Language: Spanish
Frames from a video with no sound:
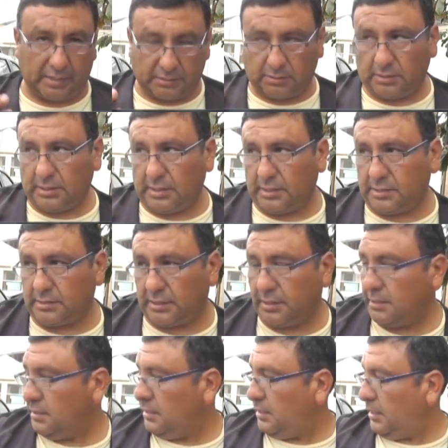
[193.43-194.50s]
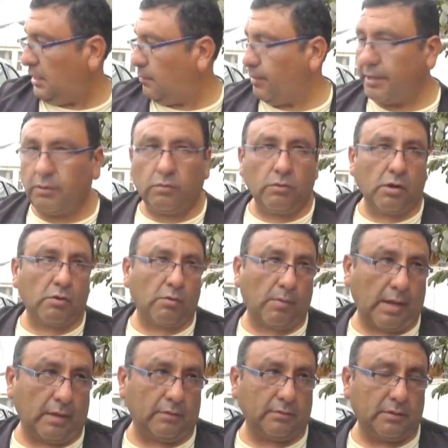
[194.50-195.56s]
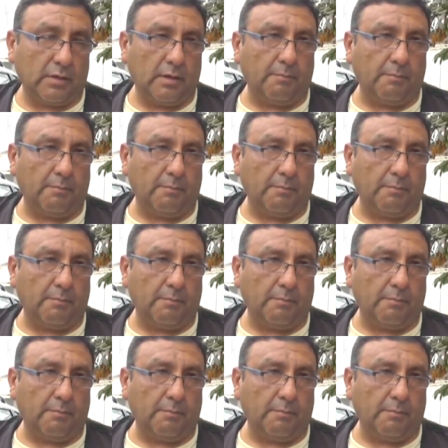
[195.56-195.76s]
Esto quiere decir, el vehículo es robado,